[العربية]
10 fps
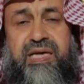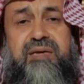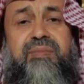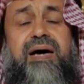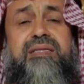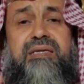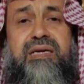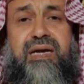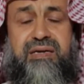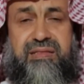عمارتك
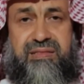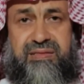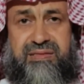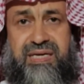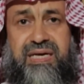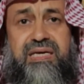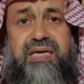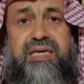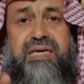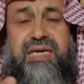للأرض
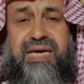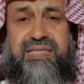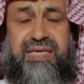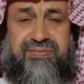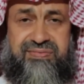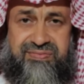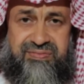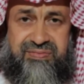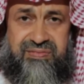تحقيقك للأهداف